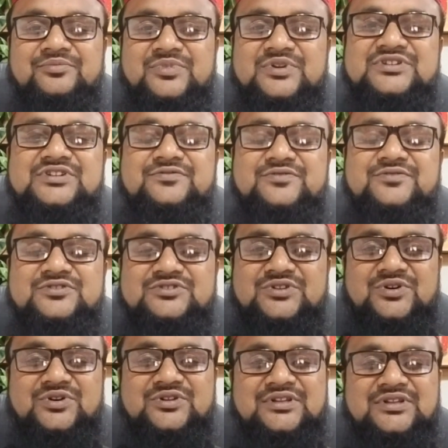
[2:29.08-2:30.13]
বেশি
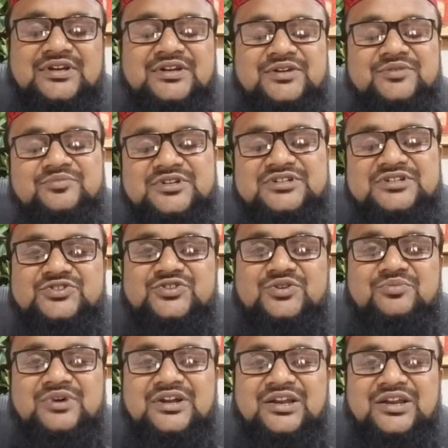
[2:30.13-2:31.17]
ফজিলত বেশি
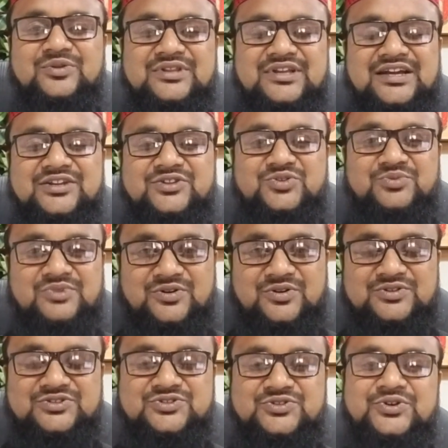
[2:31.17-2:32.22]
সম্মানের অধিকারী তোমরা
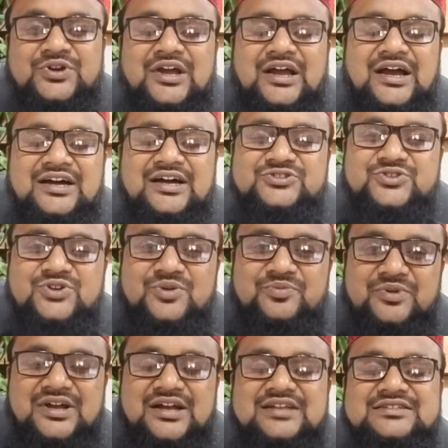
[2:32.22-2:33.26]
হচ্ছ আর সব
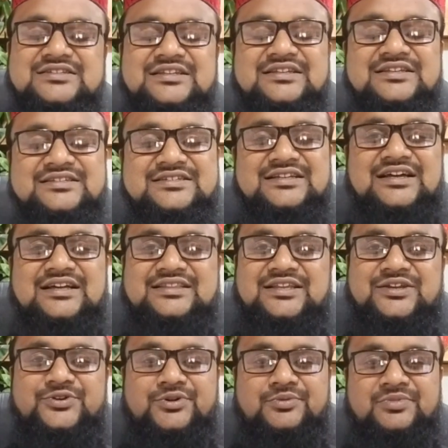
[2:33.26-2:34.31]
কাজ নিজের
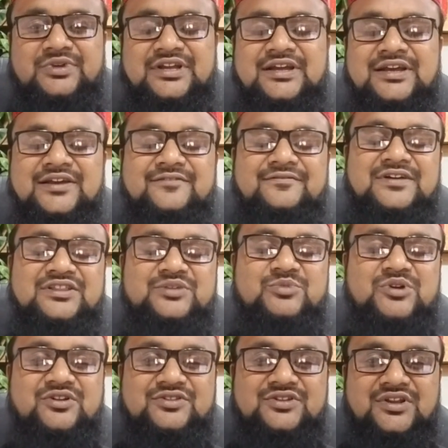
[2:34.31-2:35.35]
হাতেই করবে
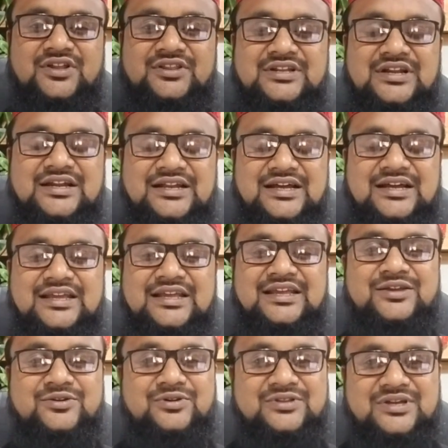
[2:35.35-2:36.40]
ফাতেমা রদিউল্লাহ
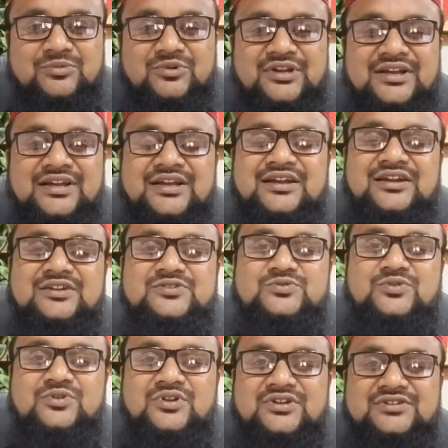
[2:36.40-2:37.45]
এই কথা বলে
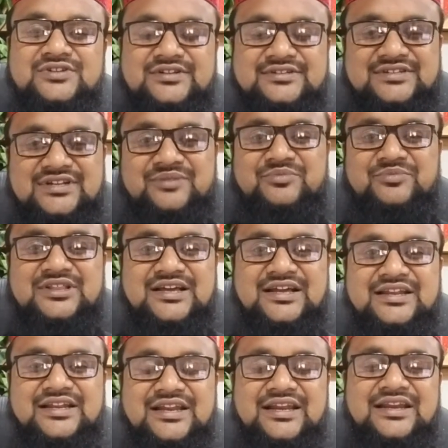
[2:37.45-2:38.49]
রসুল্লাহ সাল্লাম
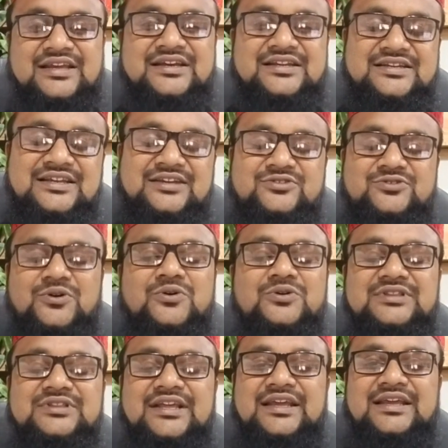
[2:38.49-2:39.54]
বিদায় নিলেন ঠিক
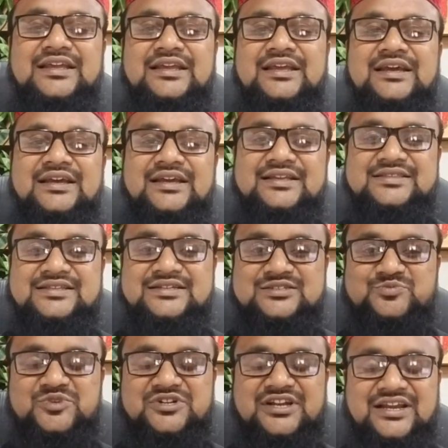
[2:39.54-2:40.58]
তখন থেকেই এই
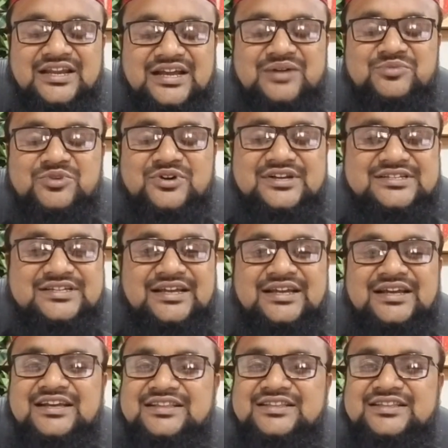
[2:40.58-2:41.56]
তসবিটির নাম হয়ে যায়